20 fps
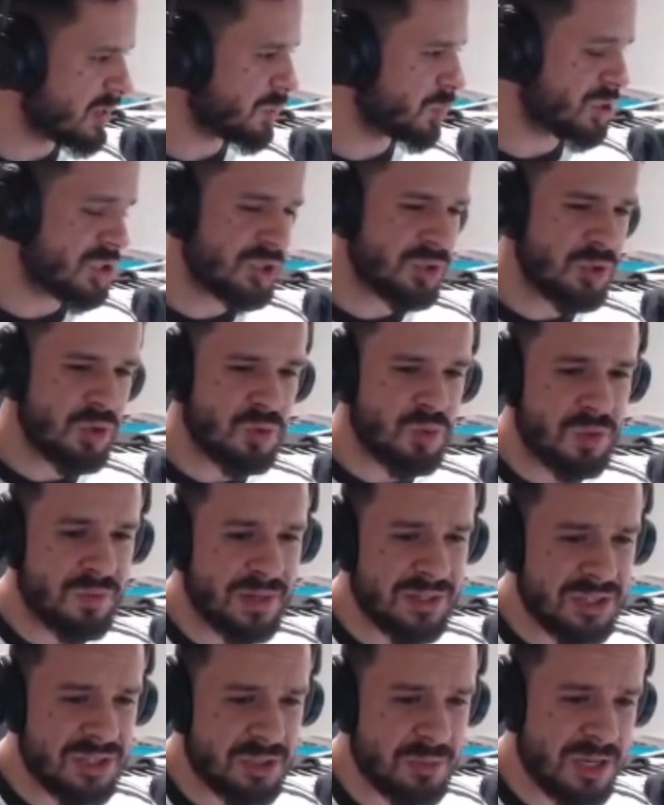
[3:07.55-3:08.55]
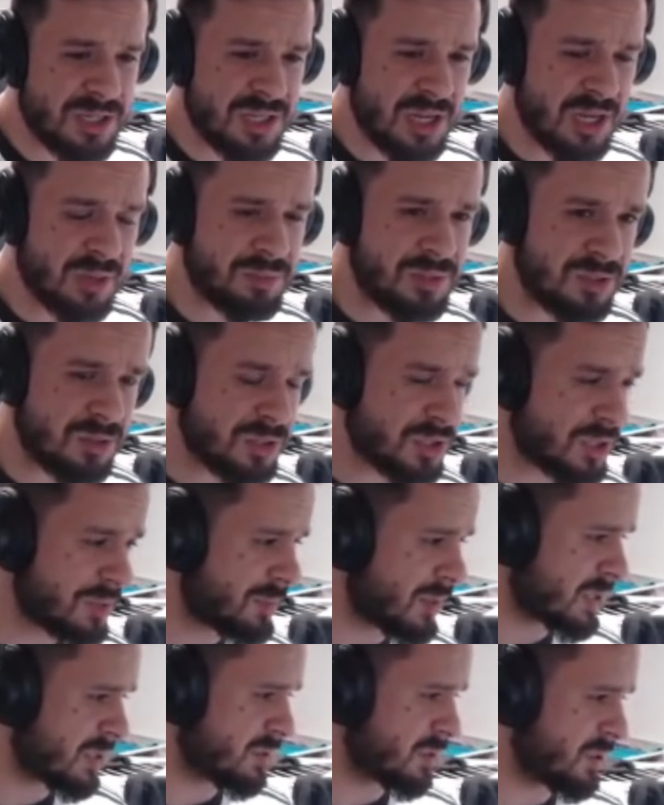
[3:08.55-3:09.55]
Musisz go trzymać tak blisko
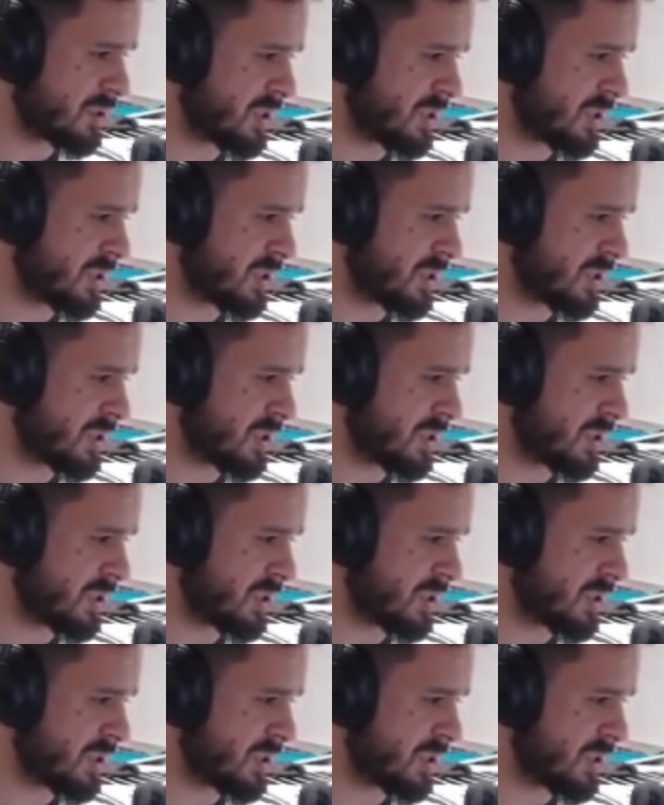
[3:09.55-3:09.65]
siebie, jak tylko się